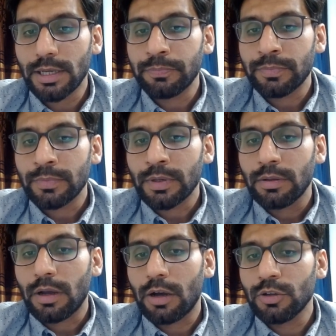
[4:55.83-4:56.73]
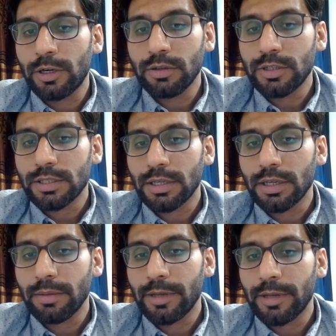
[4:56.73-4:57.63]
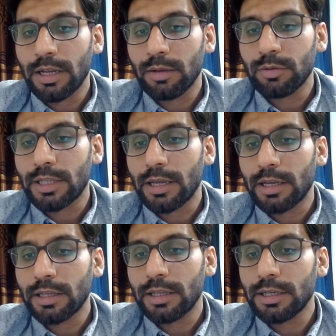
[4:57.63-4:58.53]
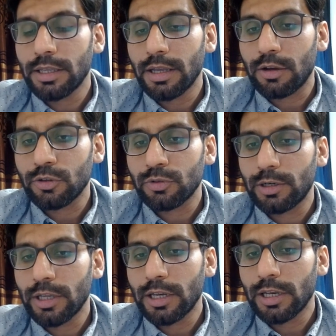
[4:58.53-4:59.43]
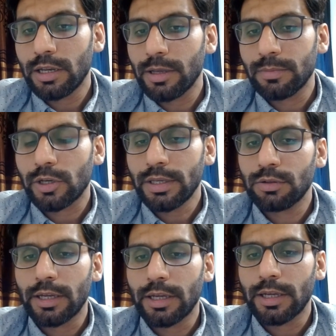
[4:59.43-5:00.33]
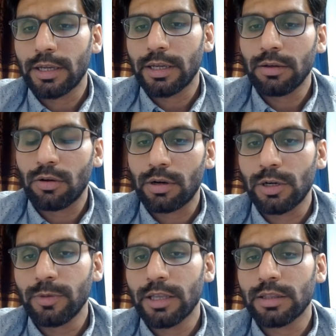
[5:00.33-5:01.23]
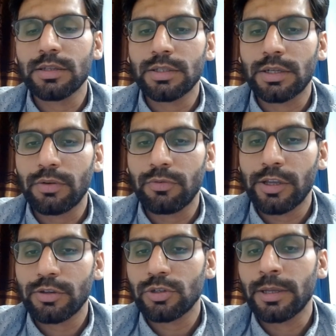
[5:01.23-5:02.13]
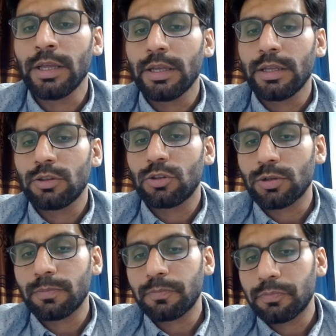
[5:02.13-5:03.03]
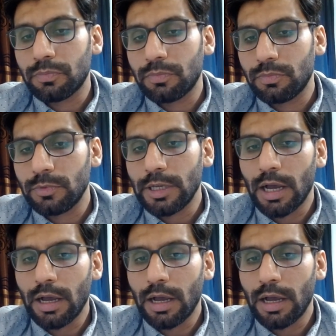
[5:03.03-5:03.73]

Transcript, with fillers: हाउस बिल्डिंग जैसे कि मैंने आपको बताया था कि हाउस बिल्डिंग के लिए भी आप चाहिए होता है और हाउस बिल्डिंग की एक तरह से सर्टिफिकेशन है तो यहाँ पे